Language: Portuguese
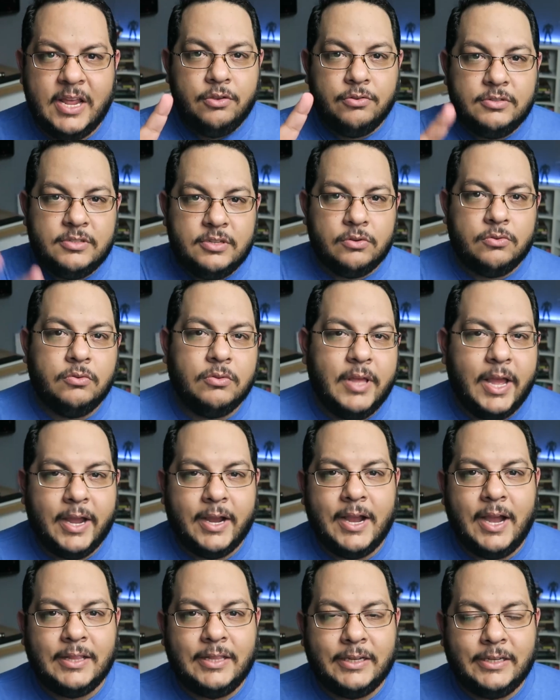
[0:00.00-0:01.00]
E o segundo
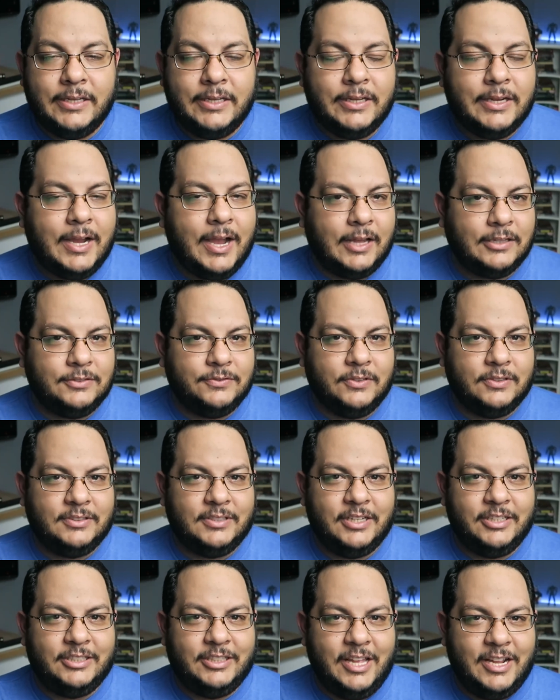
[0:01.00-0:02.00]
recado é que, caso
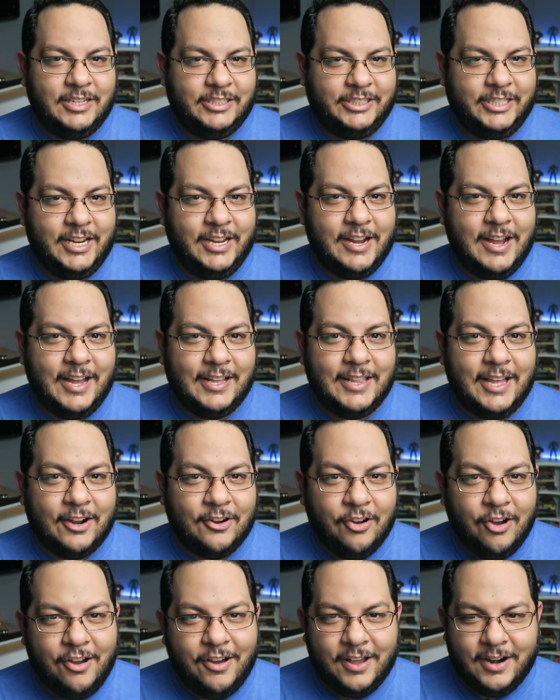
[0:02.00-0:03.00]
você tenha chegado
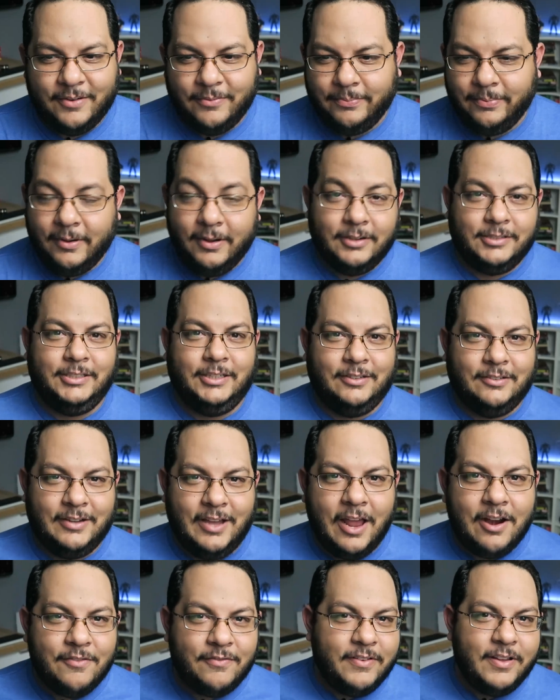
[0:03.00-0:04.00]
agora, poxa, eu
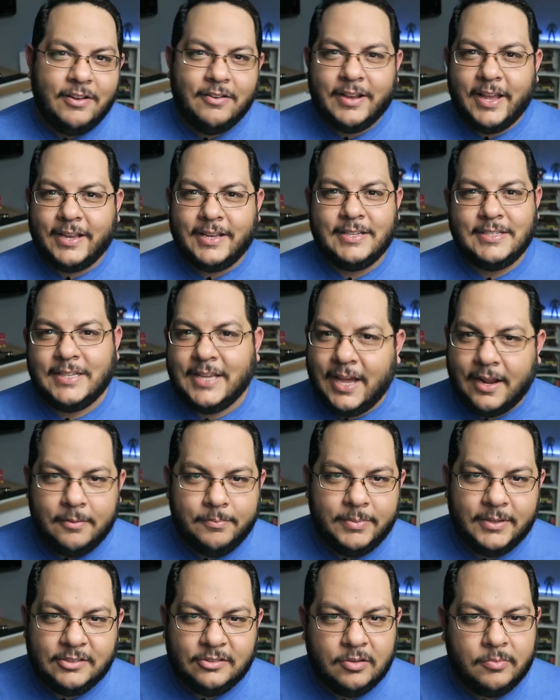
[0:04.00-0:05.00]
quero ver o que é que esse cara
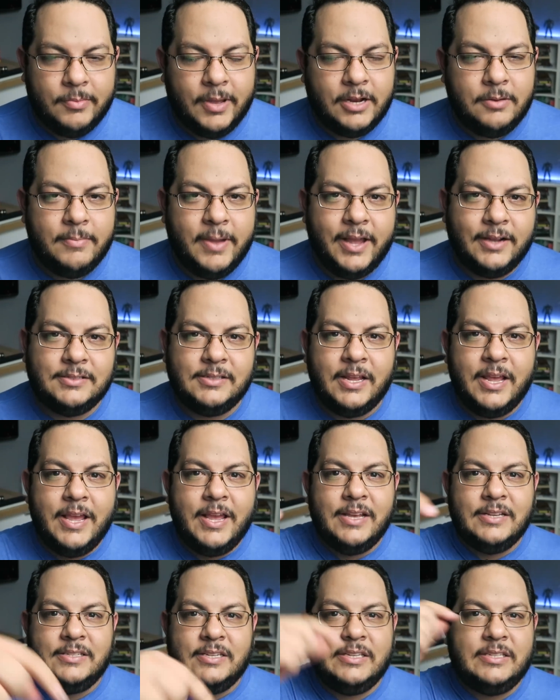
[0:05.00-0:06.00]
pensou do Mad Max,
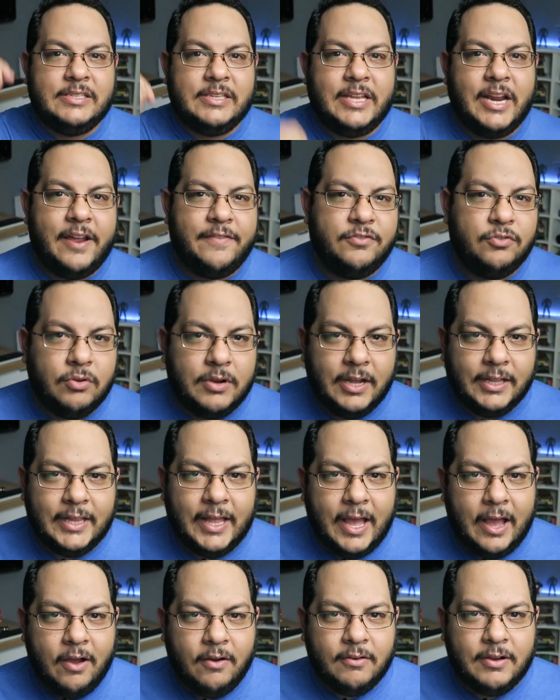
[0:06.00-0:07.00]
se inscreve no
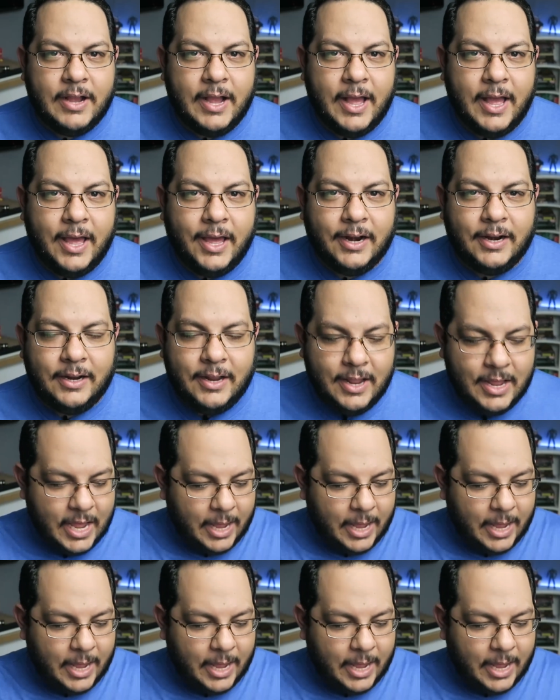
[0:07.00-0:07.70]
canal, cara.